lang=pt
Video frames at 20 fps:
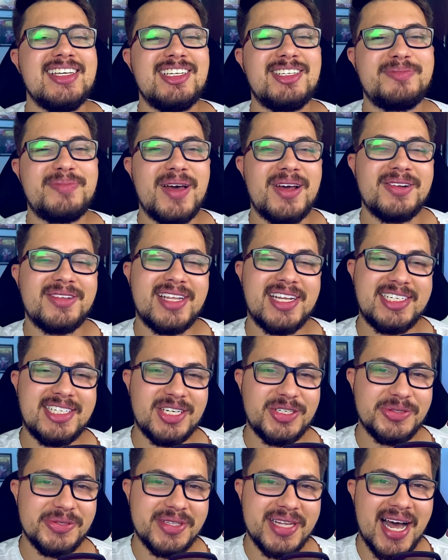espero ter te
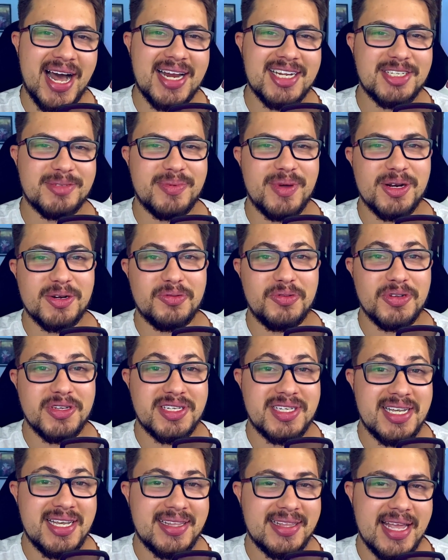ajudado, espero que
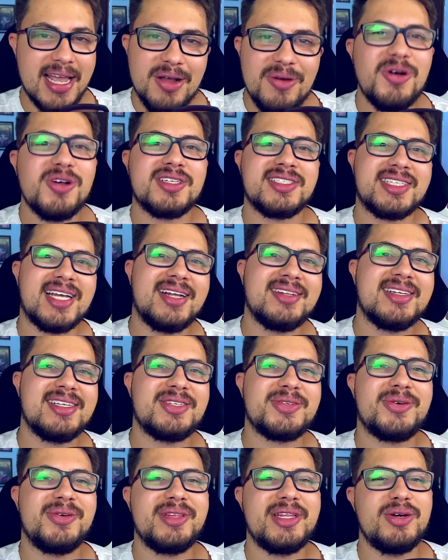você tenha gostado
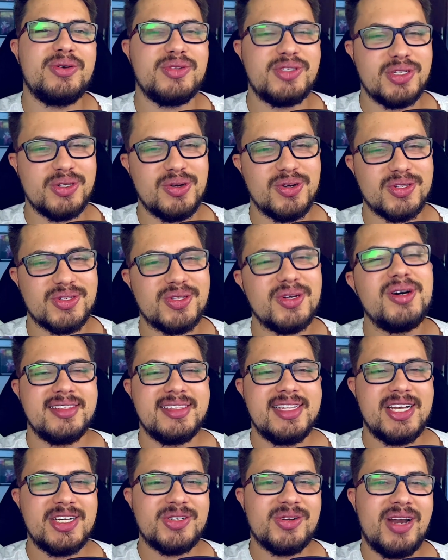desse conteúdo. Se gostou,
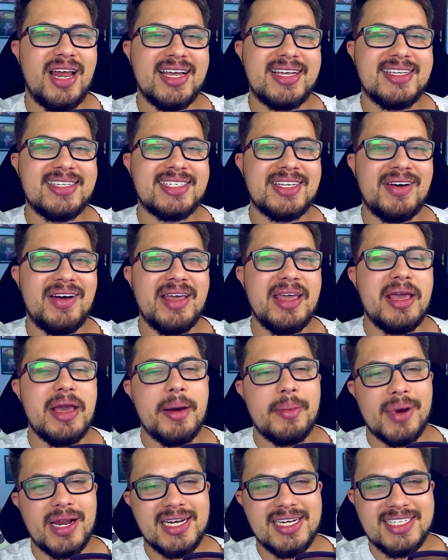deixa o likezão aí
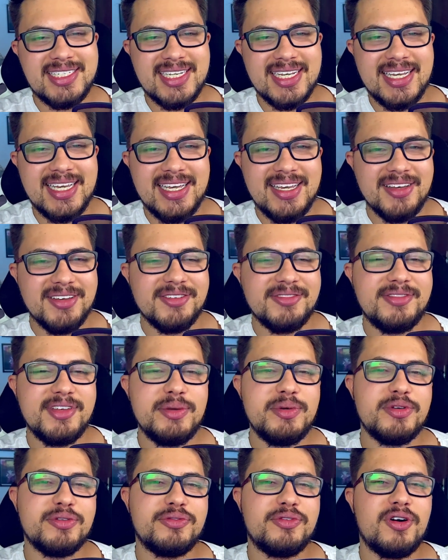pra gente seguir
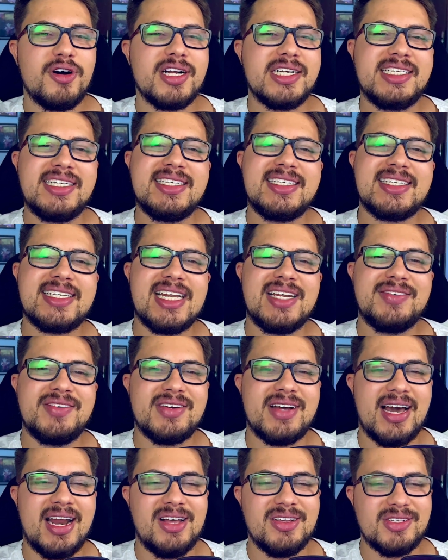firme e forte. Se inscreva
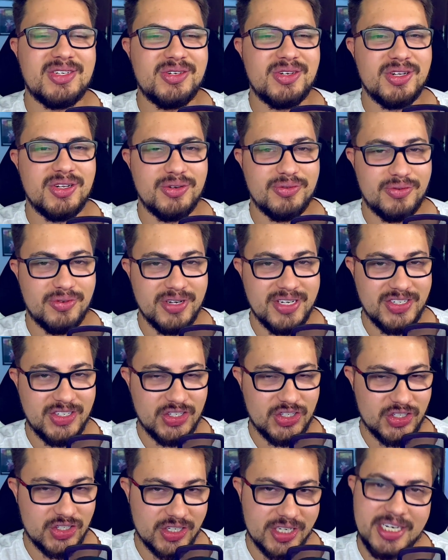no canal se ainda não foi
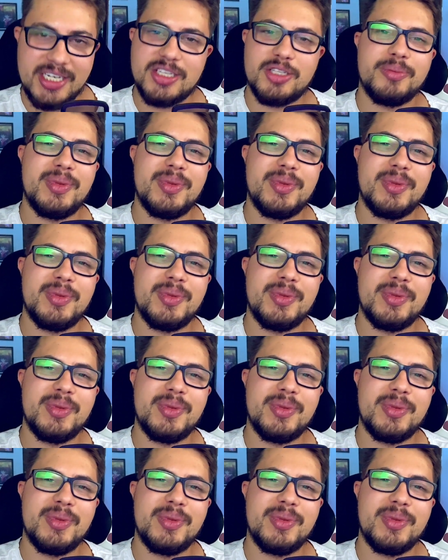inscrito,